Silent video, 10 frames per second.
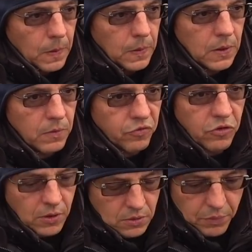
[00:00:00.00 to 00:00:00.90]
И
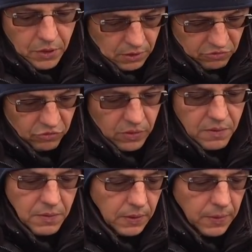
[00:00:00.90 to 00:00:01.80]
все они прекрасно
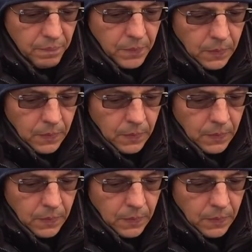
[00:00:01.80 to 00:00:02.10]
ловили.